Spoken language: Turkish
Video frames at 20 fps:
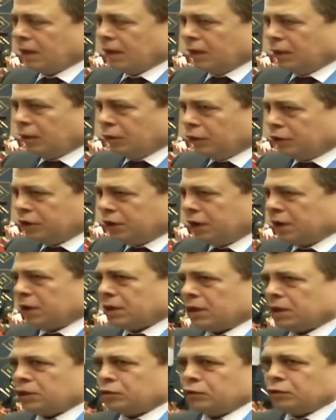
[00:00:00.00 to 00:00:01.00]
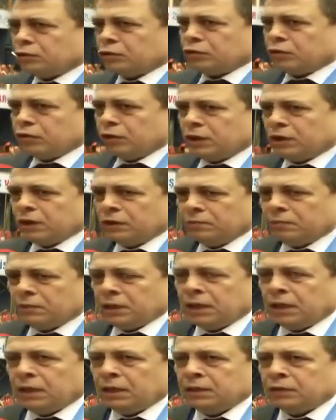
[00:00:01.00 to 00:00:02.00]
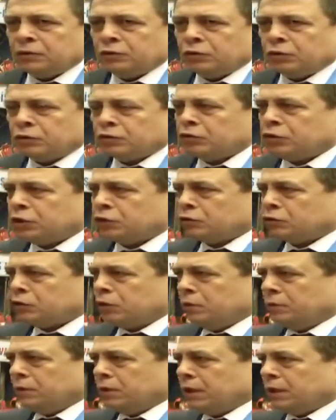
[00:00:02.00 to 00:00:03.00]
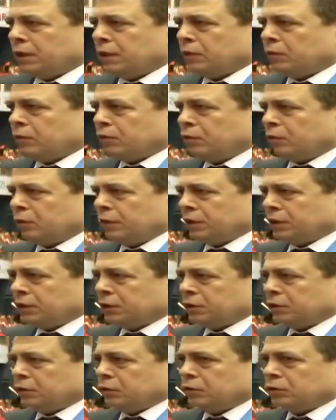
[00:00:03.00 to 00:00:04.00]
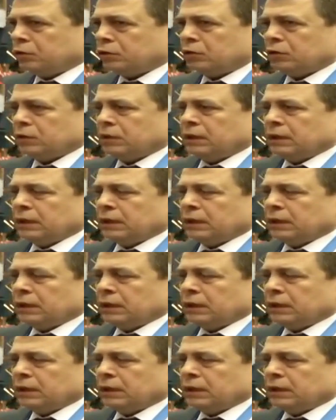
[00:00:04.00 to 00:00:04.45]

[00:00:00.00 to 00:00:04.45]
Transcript: Öncelikle şunu söyleyeyim yani çok coşkulu bir genel kurul geçiriyoruz.